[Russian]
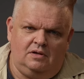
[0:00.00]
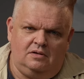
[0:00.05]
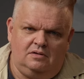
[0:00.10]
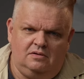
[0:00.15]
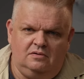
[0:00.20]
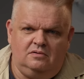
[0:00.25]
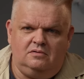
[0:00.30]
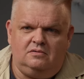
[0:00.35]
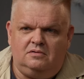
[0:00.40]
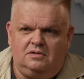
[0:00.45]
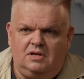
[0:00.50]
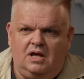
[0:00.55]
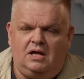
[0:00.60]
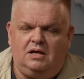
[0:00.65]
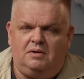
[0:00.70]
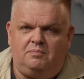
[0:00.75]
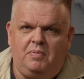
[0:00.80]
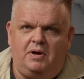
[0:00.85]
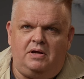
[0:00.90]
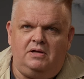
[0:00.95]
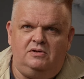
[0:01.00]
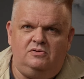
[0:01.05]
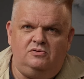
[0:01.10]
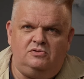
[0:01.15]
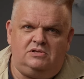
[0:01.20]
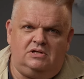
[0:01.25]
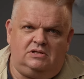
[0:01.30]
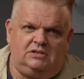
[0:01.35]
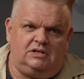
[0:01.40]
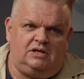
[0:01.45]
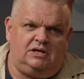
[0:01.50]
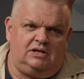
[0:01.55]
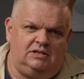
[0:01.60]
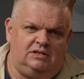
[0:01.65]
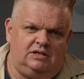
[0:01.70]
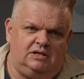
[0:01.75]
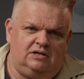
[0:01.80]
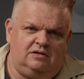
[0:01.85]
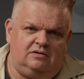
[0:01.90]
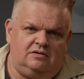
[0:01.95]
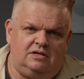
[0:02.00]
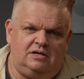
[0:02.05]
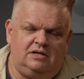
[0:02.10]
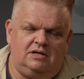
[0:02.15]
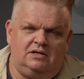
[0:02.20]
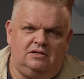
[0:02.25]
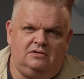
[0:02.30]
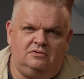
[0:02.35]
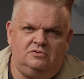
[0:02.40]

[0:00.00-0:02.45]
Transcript: Ну, я их боюсь, откровенно говоря.